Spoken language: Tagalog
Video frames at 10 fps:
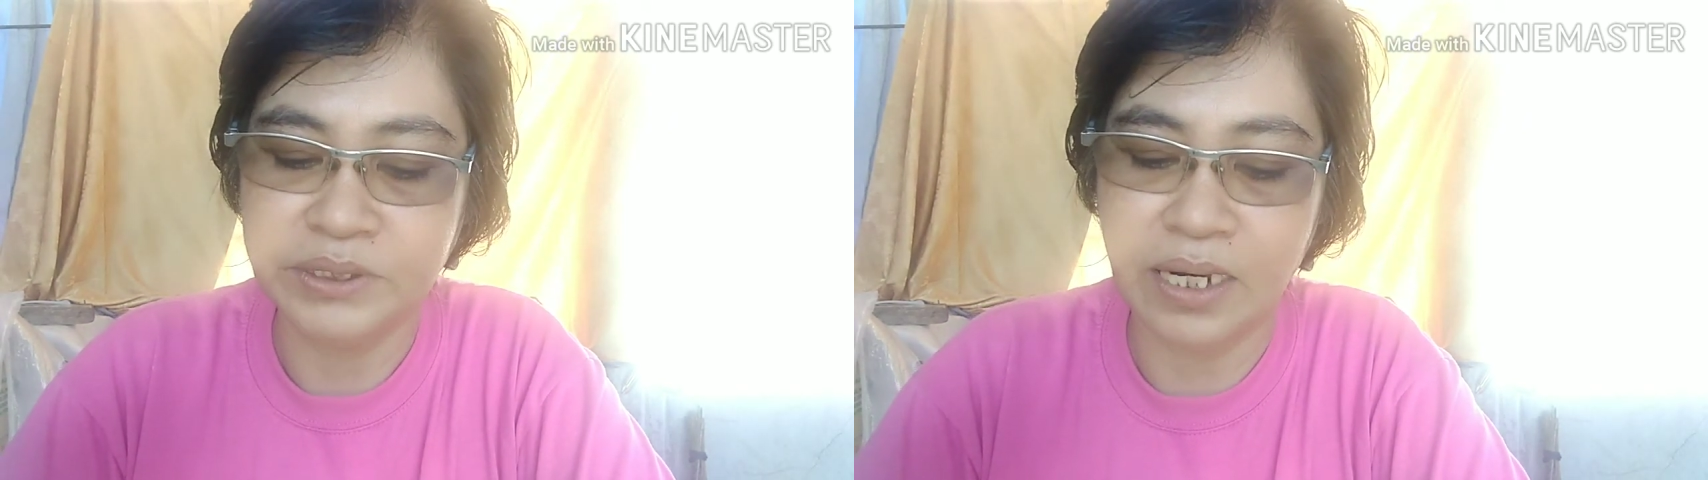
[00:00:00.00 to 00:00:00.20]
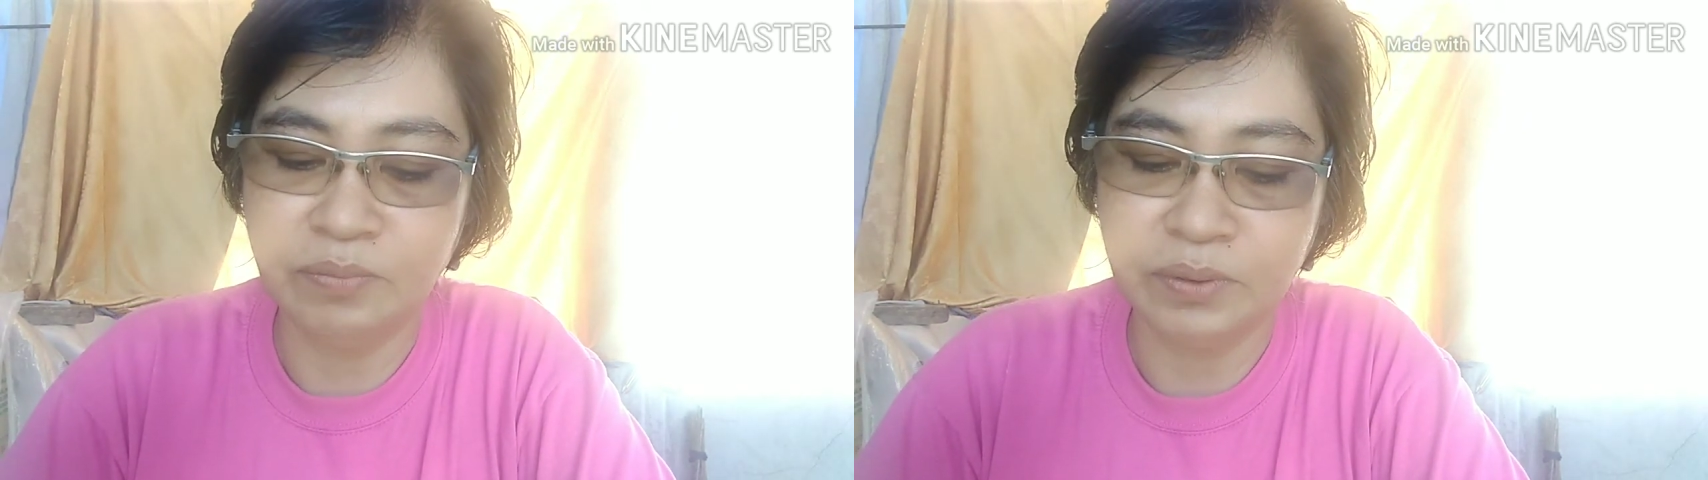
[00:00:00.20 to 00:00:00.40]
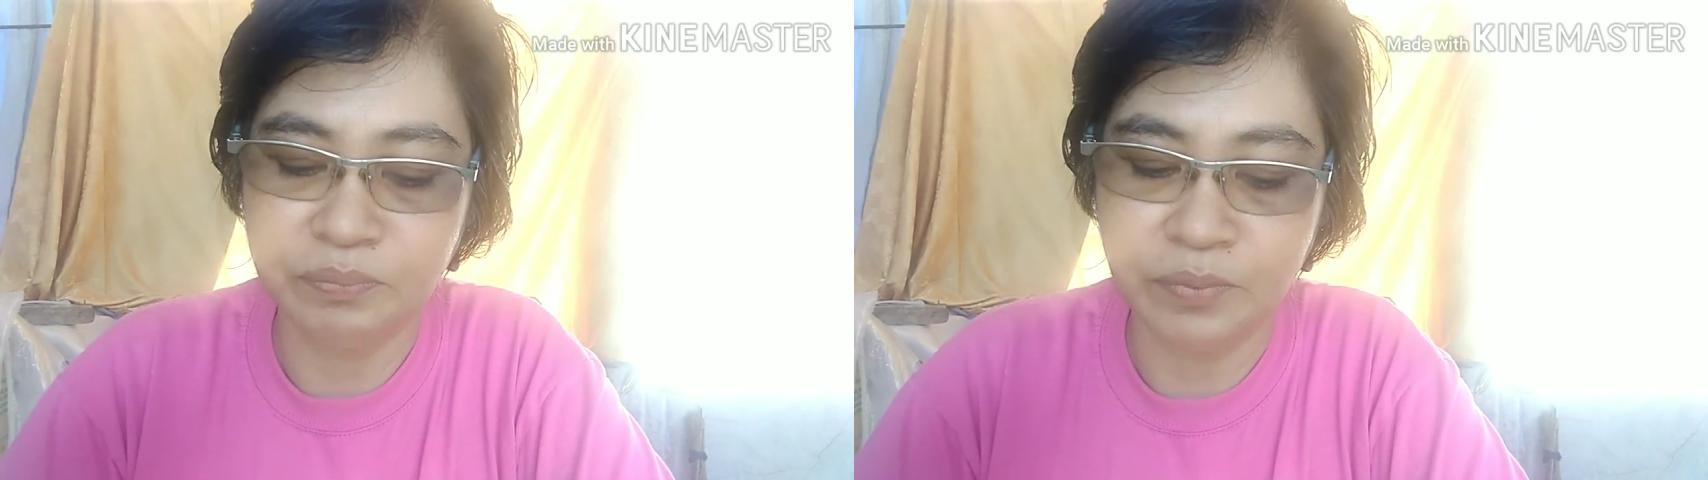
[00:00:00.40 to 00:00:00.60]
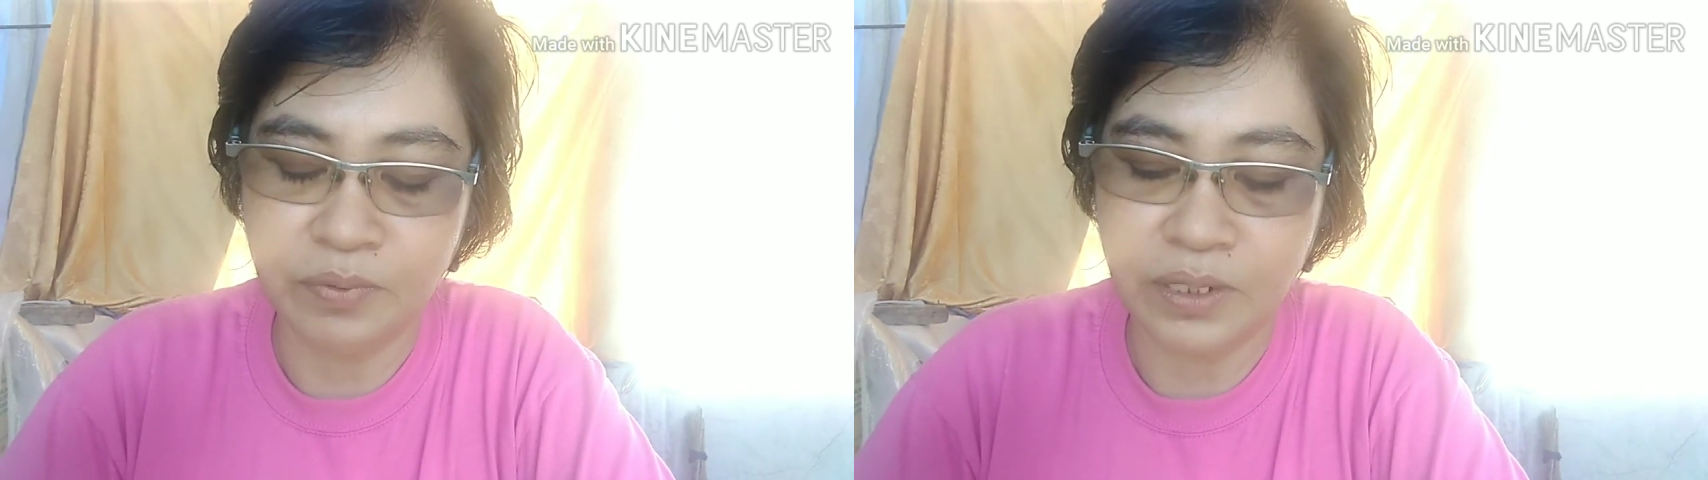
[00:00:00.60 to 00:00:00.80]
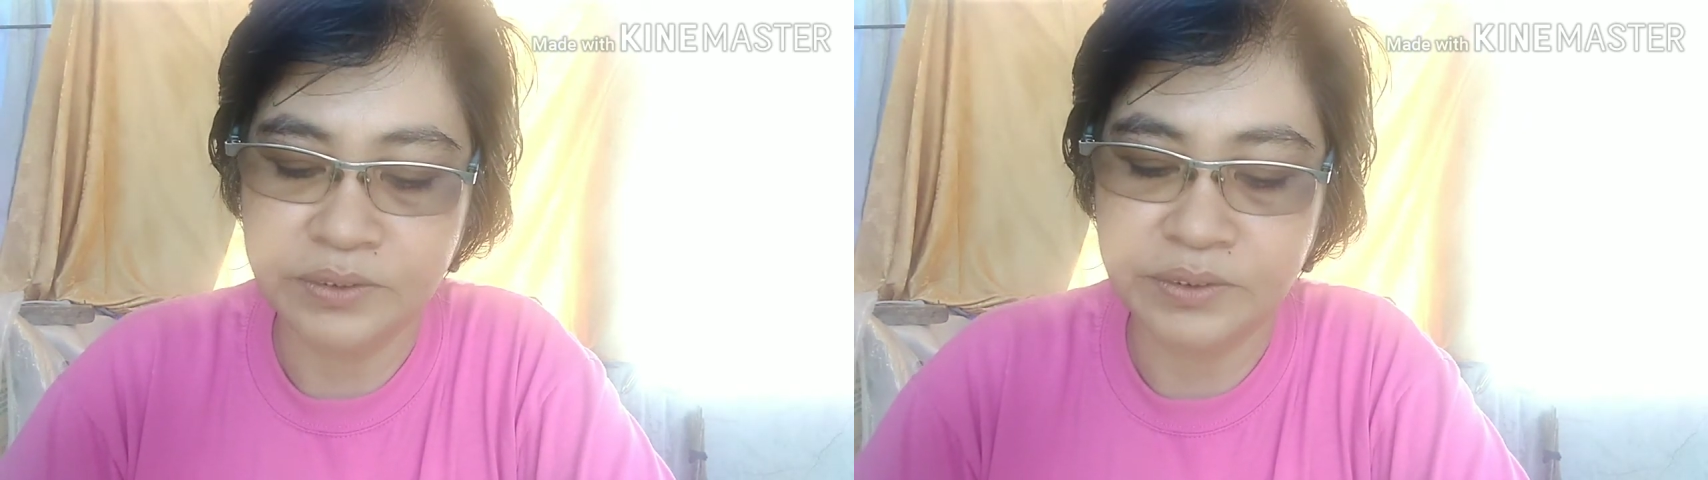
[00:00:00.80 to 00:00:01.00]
salamat po at